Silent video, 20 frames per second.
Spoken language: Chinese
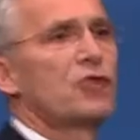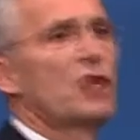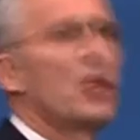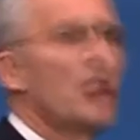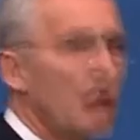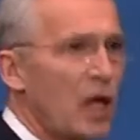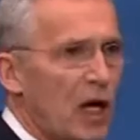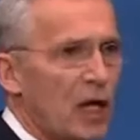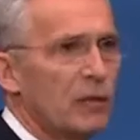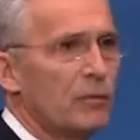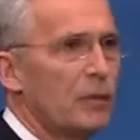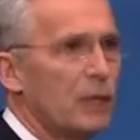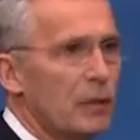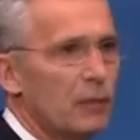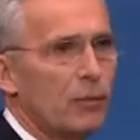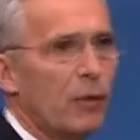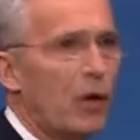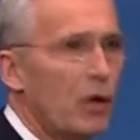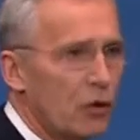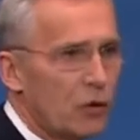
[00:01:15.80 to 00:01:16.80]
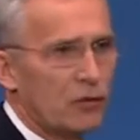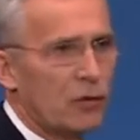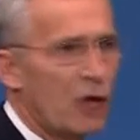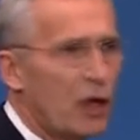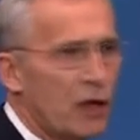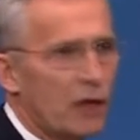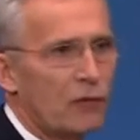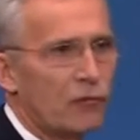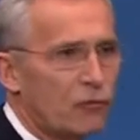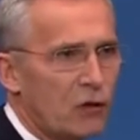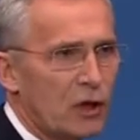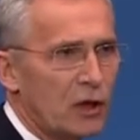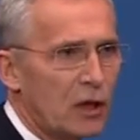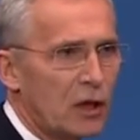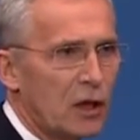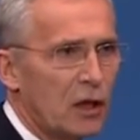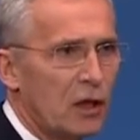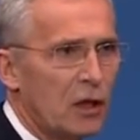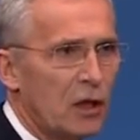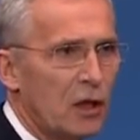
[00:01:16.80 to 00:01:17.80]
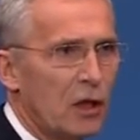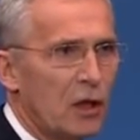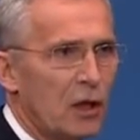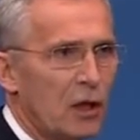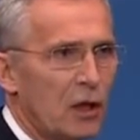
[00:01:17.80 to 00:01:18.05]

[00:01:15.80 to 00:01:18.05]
国已经成为继俄罗斯之后北